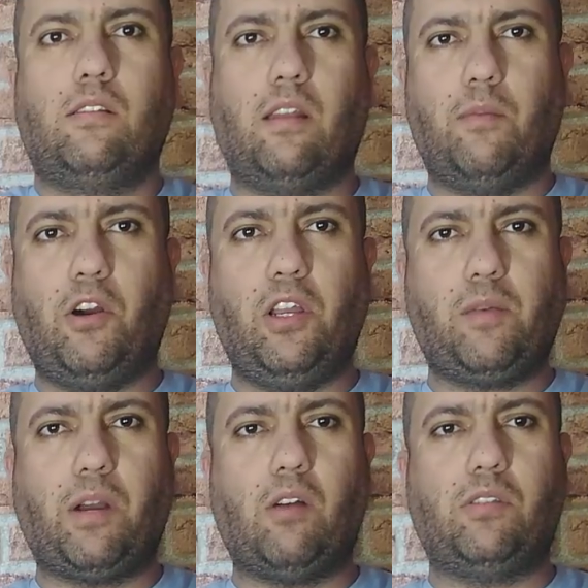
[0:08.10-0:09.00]
السلام
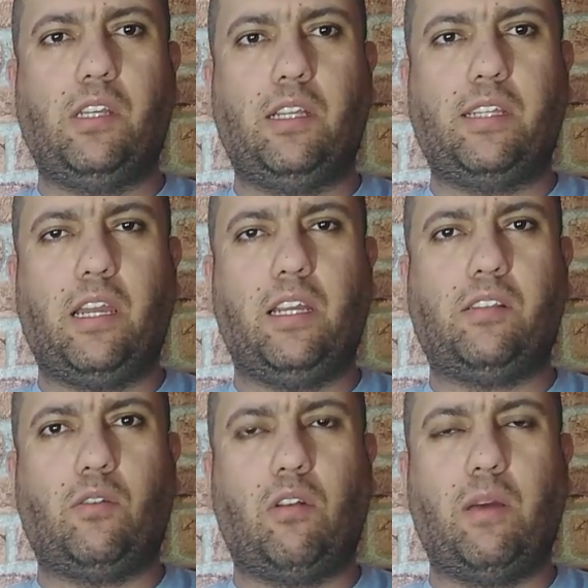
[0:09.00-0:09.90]
عليكم خوتي
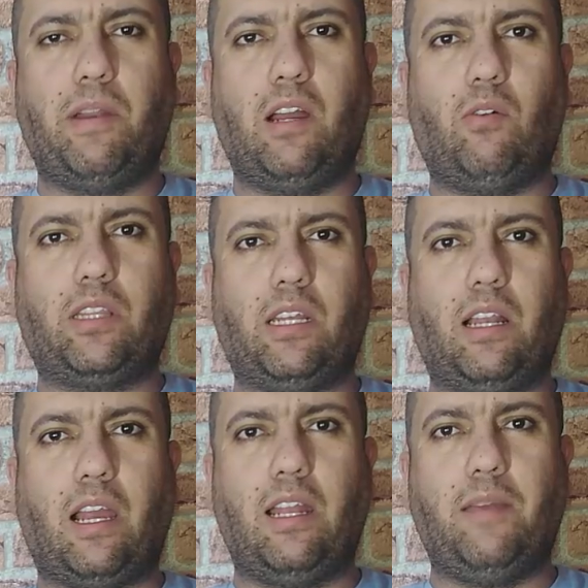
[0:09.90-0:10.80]
تحياتي كل ابناء وطني
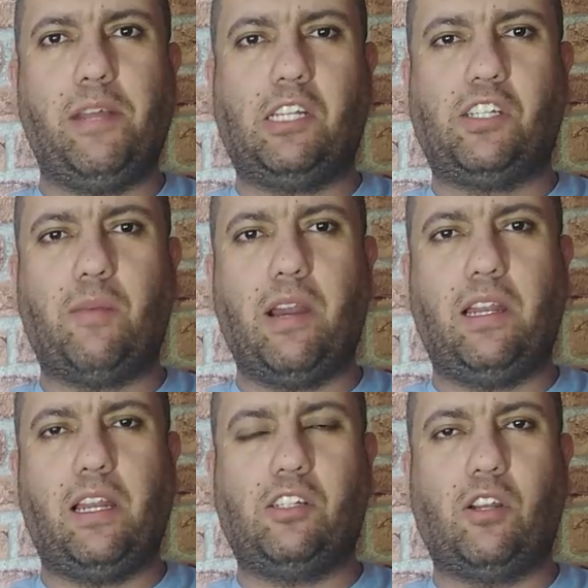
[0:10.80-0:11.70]
الغالي من الشمال
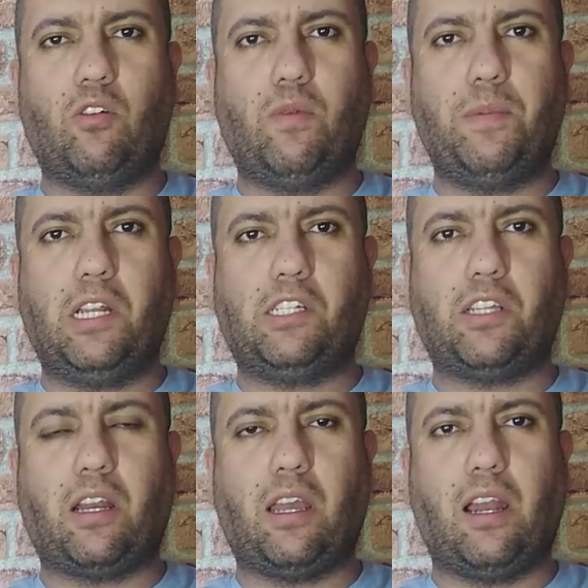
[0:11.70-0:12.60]
الى الجنوب ومن
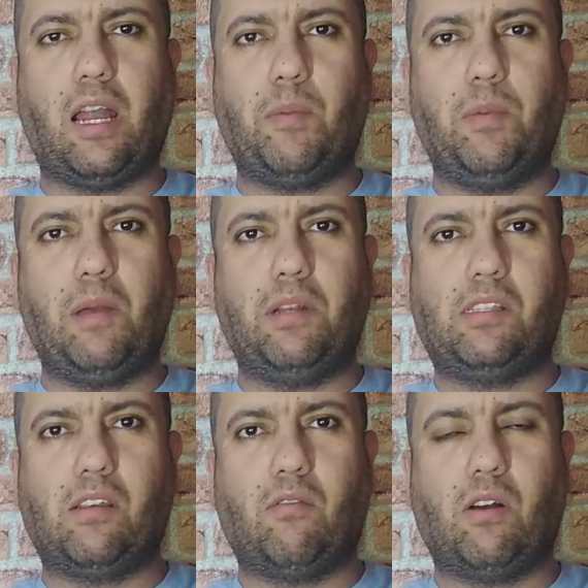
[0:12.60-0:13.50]
الشرق الى الغرب بلا ما
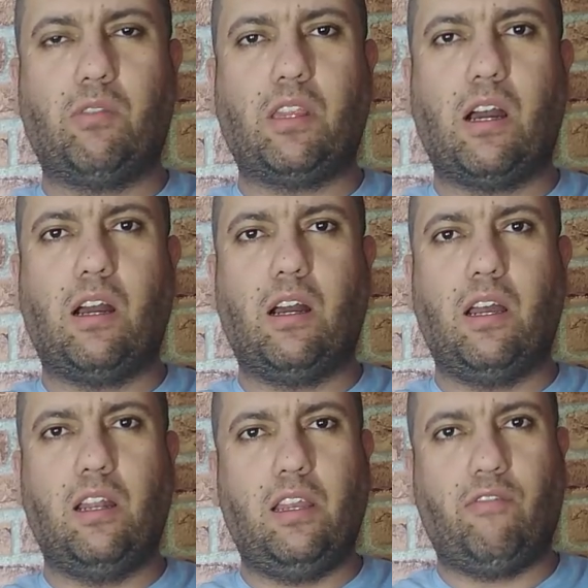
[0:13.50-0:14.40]
نساو خوتنا
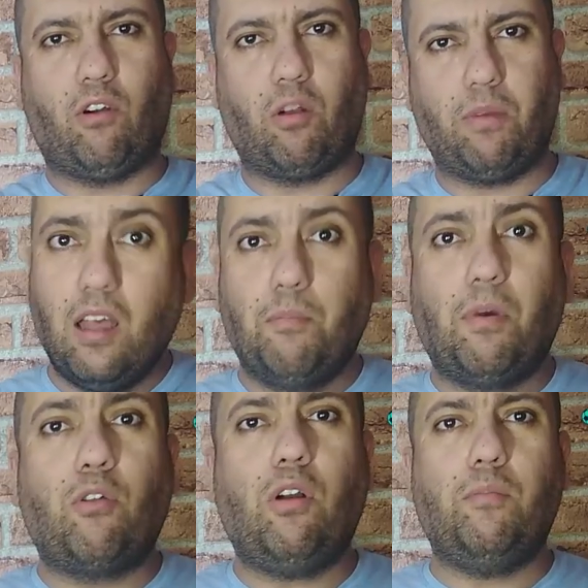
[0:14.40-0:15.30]
اللي في الغربه
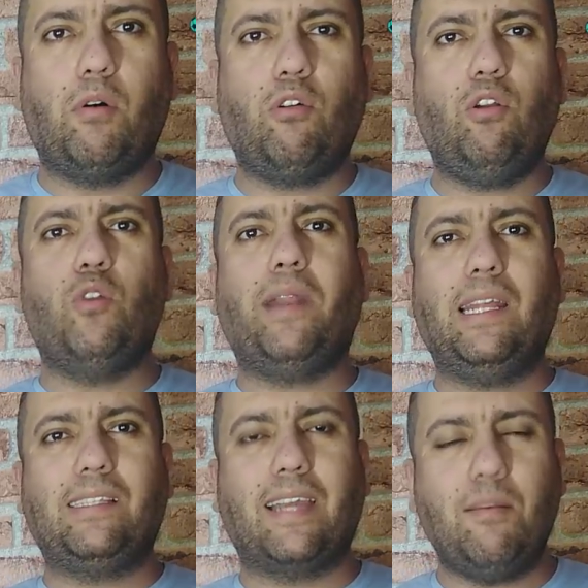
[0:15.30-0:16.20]
موضوع موضوع اليوم راح
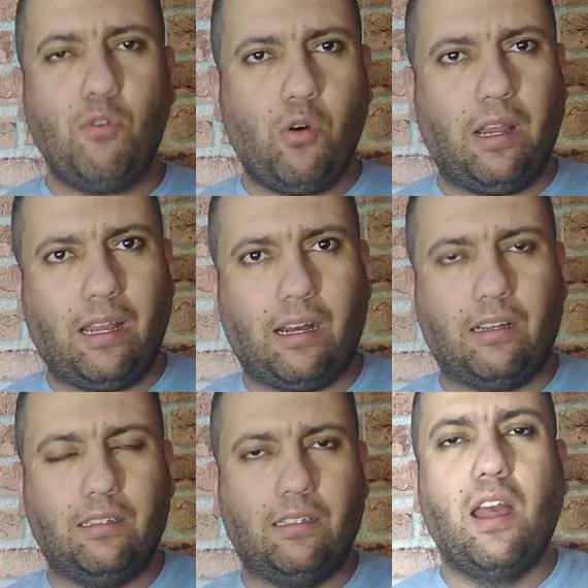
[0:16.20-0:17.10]
نتكلموا على
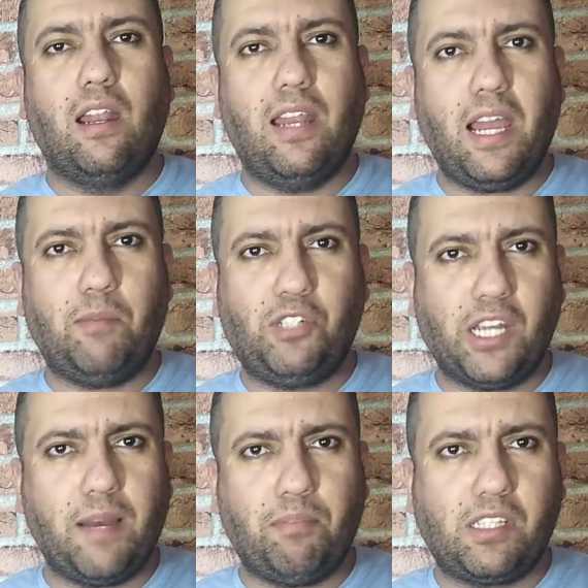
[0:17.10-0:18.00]
آه، لاعب
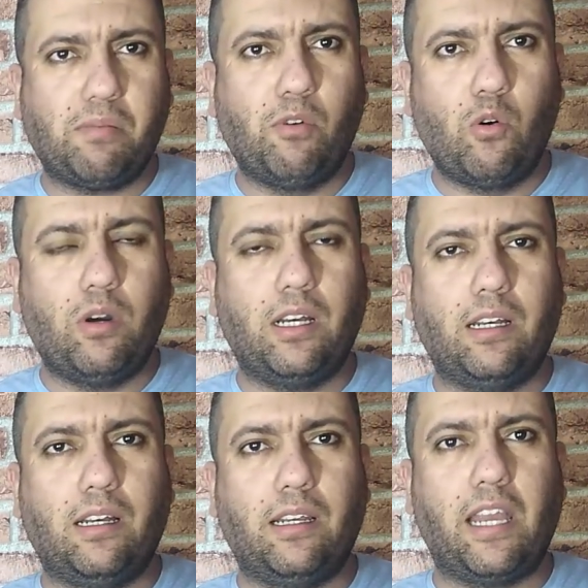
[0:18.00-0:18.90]
شاب اسمه
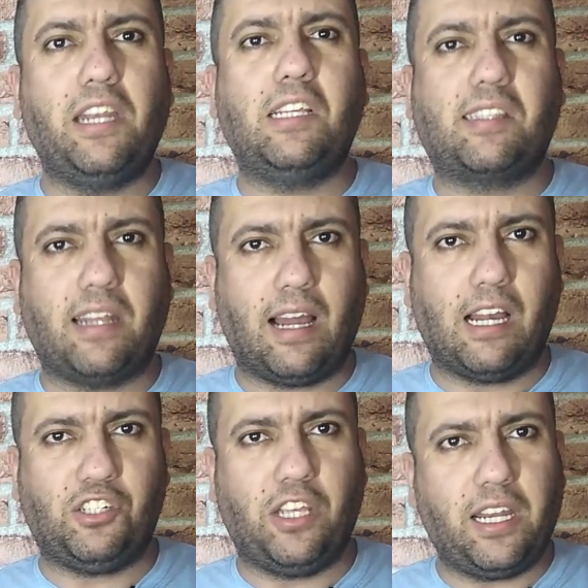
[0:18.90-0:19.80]
آه، يعني
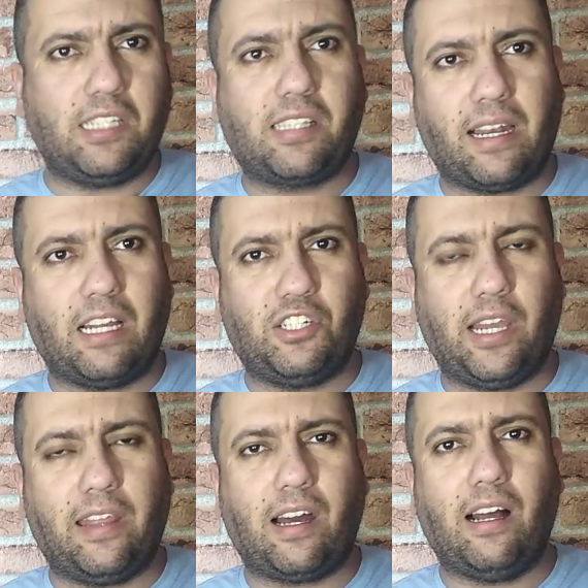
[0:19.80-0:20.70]
الصنهاجي يعني الصنهاجي
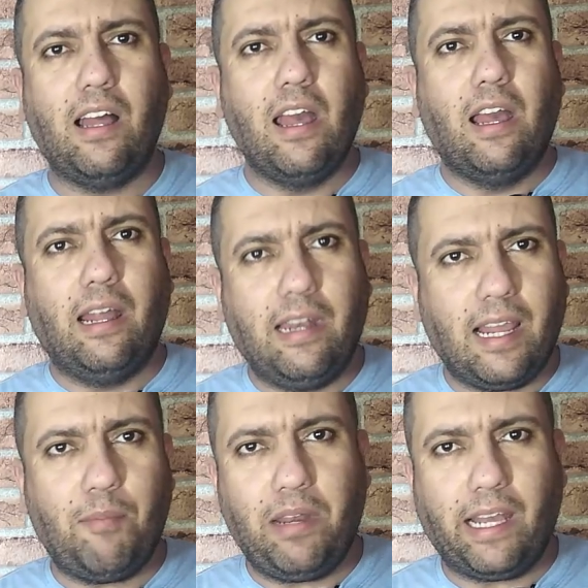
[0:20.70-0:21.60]
هذا
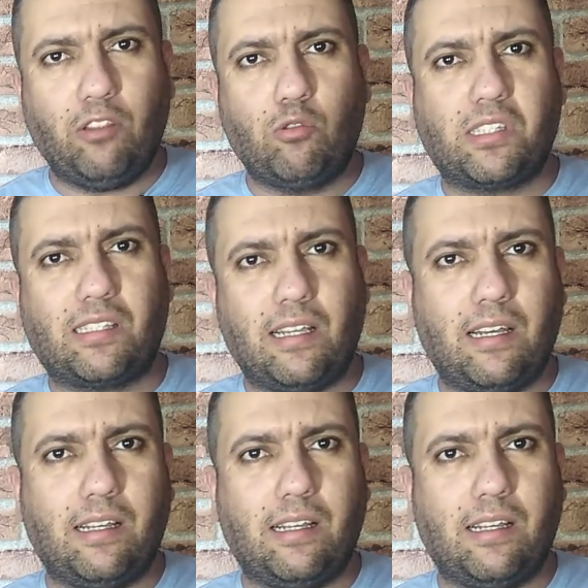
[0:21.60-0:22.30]
اللاعب اللي عنده 16